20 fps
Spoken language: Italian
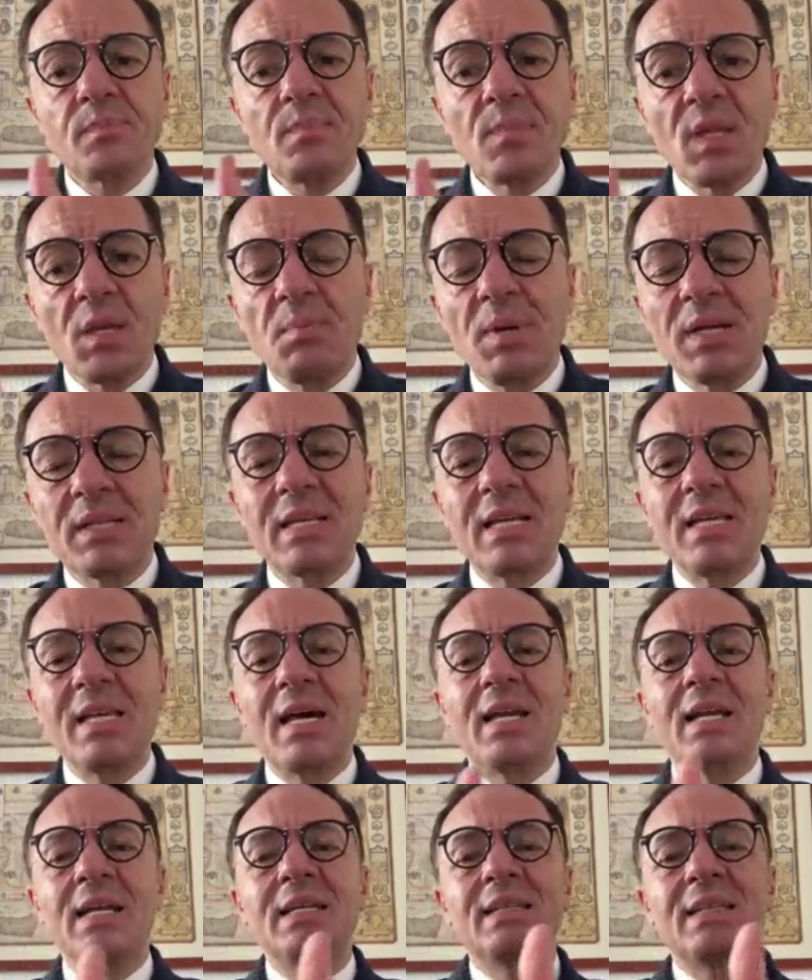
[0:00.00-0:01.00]
per
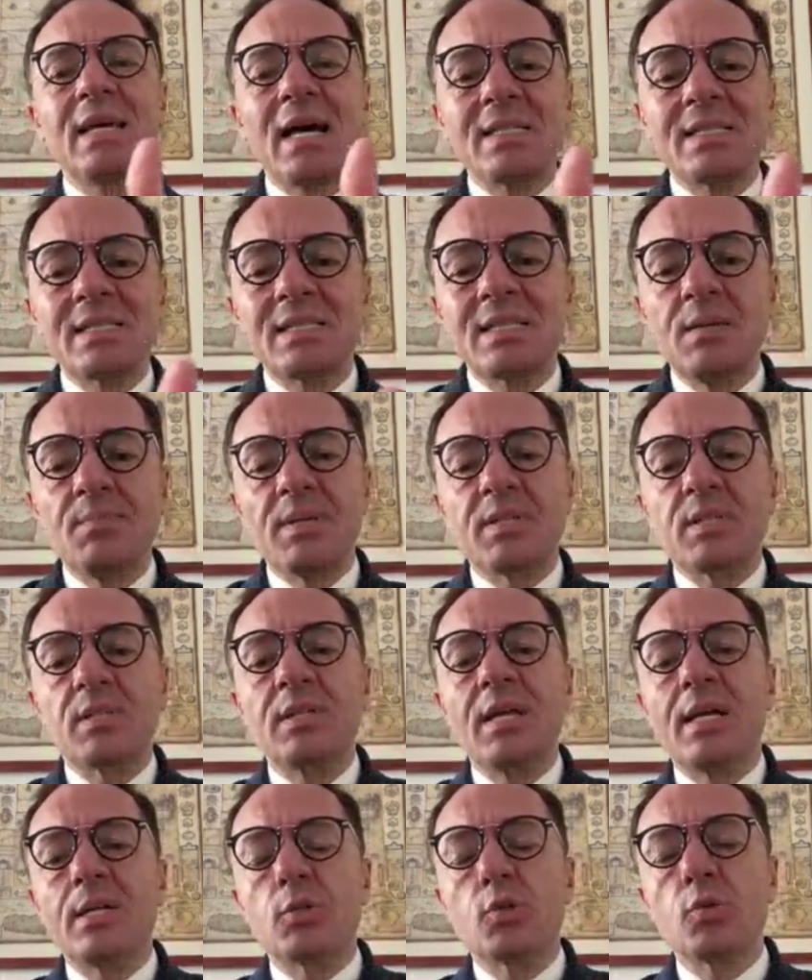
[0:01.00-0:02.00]
tagliare le tasse, per
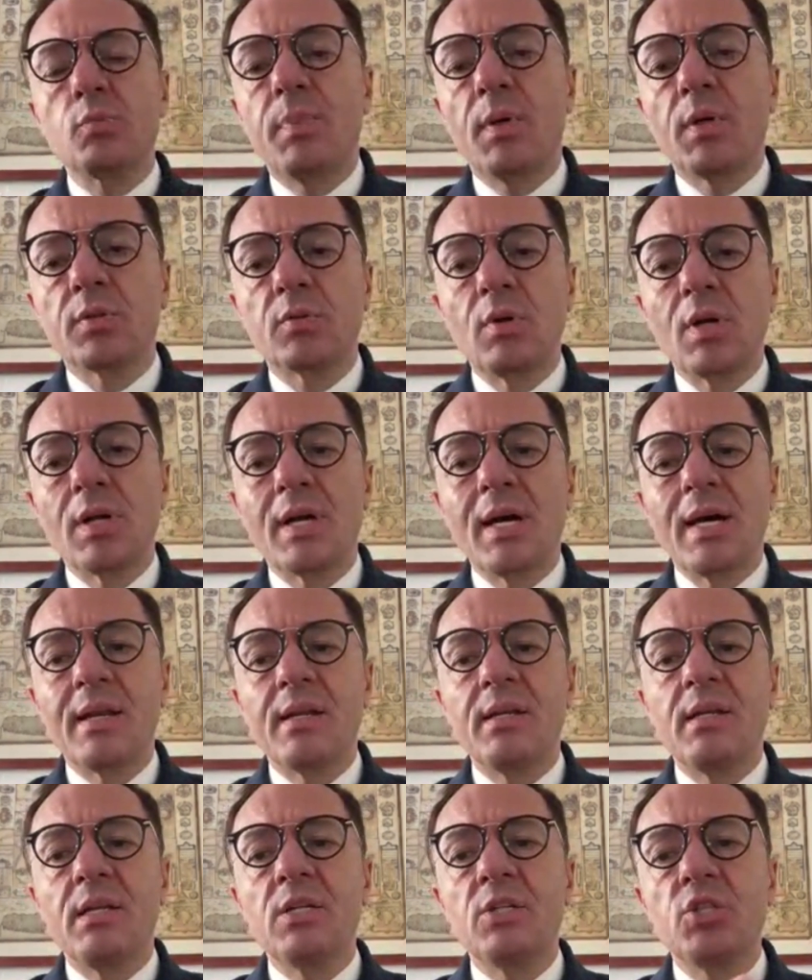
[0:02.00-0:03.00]
dare supporto al caro
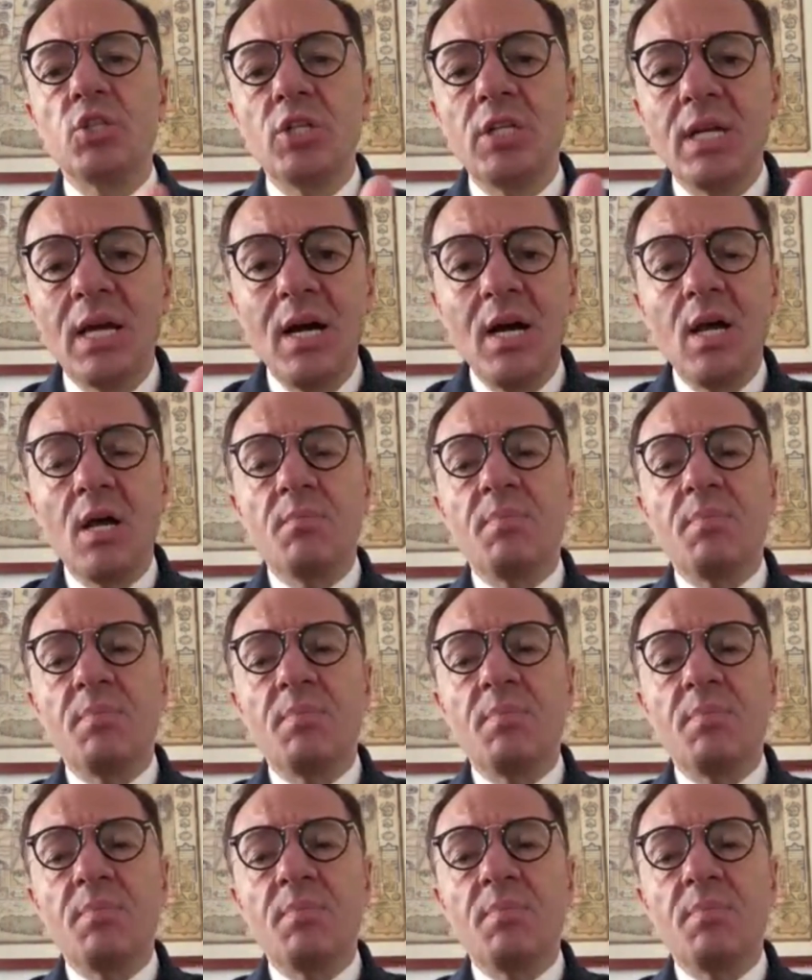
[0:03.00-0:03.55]
energia,